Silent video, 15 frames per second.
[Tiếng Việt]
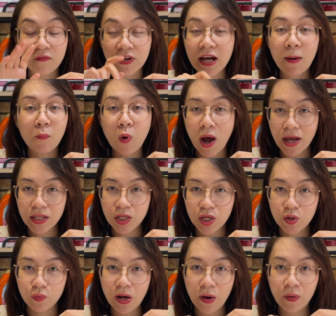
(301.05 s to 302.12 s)
phải ngậm quá
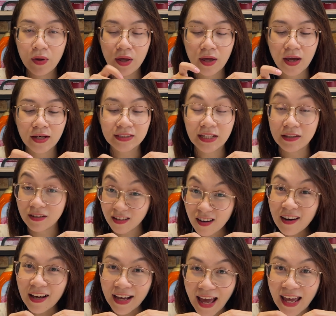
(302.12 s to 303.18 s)
nhiều đâu à, tại vì nó
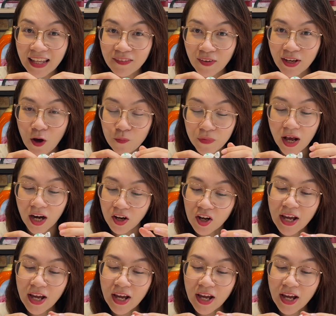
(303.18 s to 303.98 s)
rất là cay phải công nhận là nó